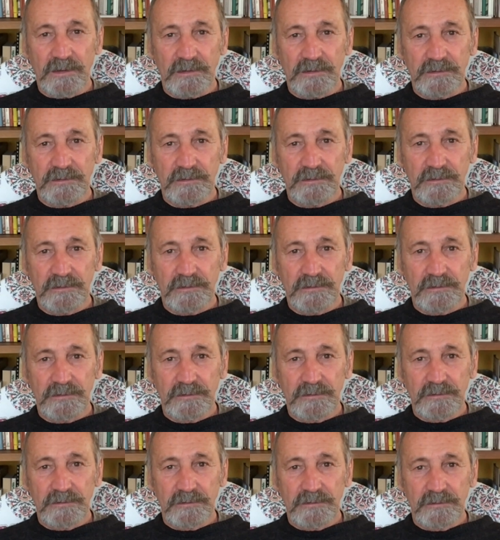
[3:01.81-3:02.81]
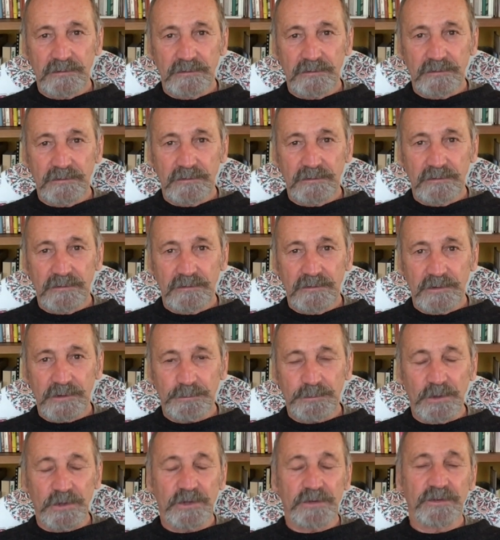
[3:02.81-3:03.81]
a
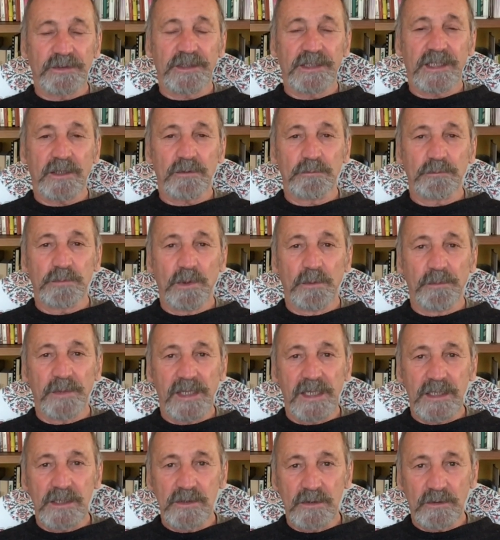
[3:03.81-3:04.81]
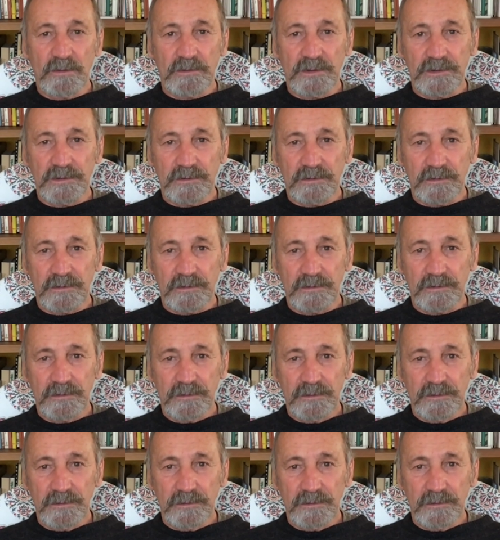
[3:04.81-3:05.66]
specificare un po' meglio questo